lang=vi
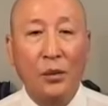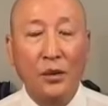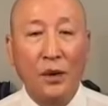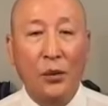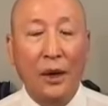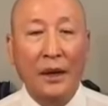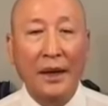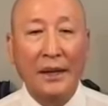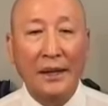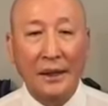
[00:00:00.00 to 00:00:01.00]
muốn sức khỏe
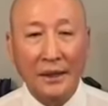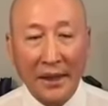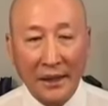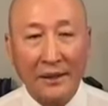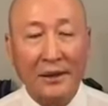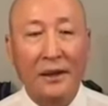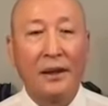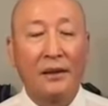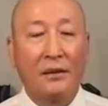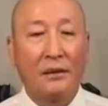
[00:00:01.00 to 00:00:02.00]
cải thiện nhanh
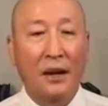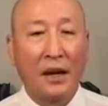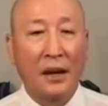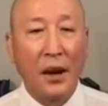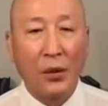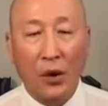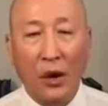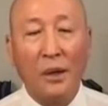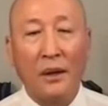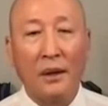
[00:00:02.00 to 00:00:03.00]
và mau
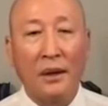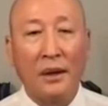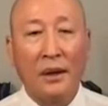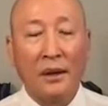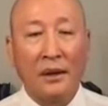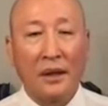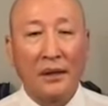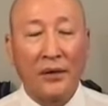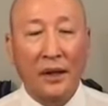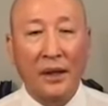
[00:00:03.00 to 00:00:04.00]
khỏi bệnh thì
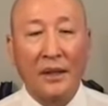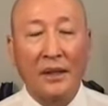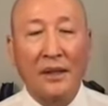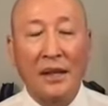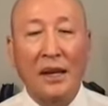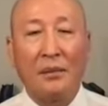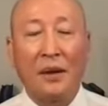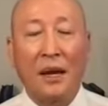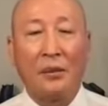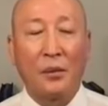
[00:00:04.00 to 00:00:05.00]
việc anh chị em
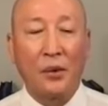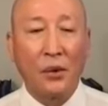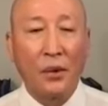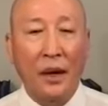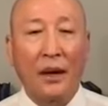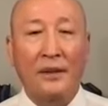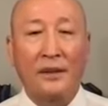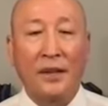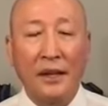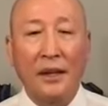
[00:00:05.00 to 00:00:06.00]
làm nhiệm chú là
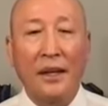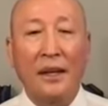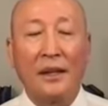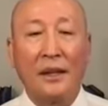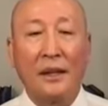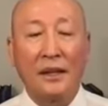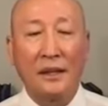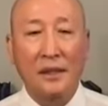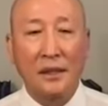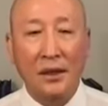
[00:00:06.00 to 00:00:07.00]
tránh đi những cái
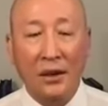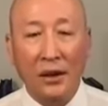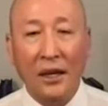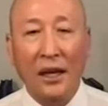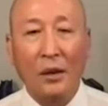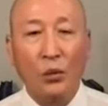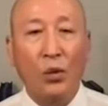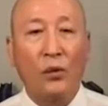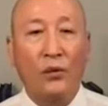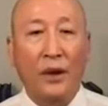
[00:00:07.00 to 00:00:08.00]
sự lo lắng
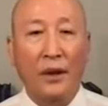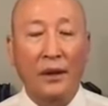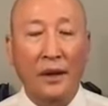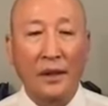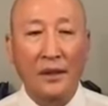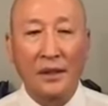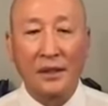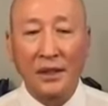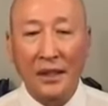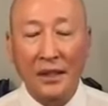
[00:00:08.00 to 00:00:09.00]
buồn phiền, những cái
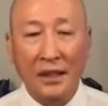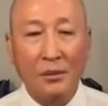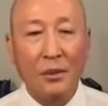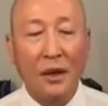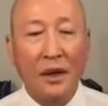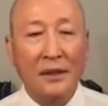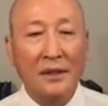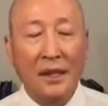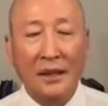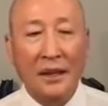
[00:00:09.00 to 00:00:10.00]
sự tranh chấp,
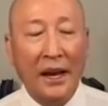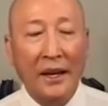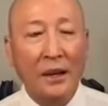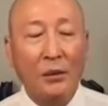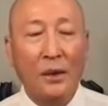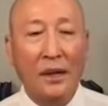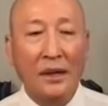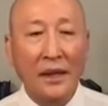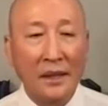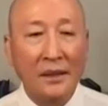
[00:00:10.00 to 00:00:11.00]
tranh cãi không cần
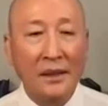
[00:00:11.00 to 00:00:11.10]
thiết